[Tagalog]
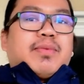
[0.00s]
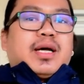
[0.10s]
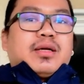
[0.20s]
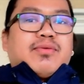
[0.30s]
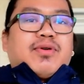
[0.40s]
ah,
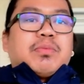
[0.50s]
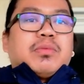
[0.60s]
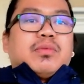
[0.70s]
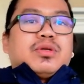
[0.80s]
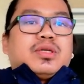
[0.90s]

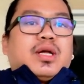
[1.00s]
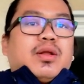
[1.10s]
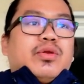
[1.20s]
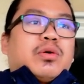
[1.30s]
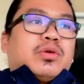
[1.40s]
from sa
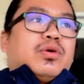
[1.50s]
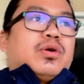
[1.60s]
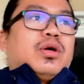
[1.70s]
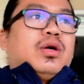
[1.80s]
doctor.